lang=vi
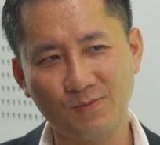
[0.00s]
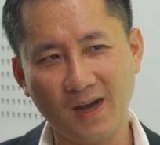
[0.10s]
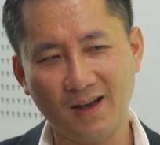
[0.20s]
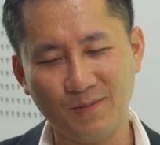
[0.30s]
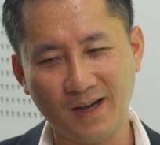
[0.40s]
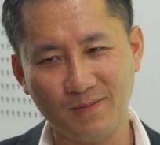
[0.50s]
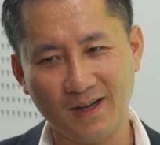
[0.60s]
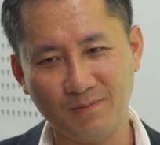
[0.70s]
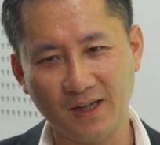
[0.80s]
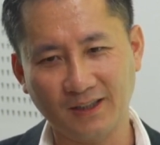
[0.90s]
mà mà
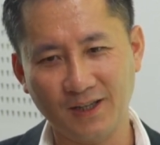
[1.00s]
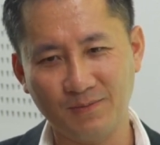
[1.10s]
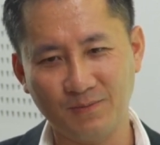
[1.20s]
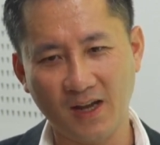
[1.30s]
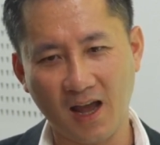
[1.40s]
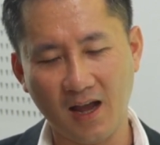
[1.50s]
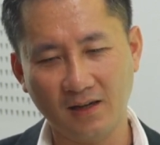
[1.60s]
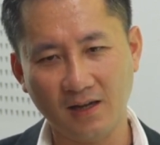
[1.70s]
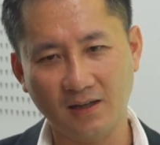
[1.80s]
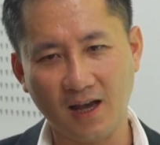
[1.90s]
mà mà team đã
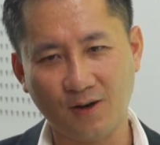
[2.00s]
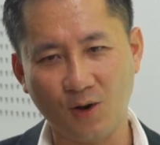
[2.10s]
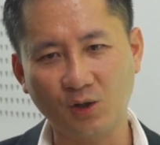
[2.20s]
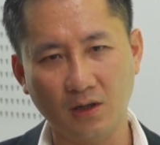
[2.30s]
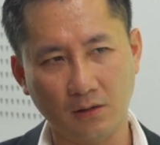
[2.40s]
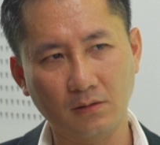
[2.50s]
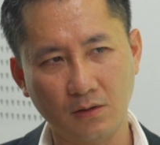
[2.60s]
đã đã có được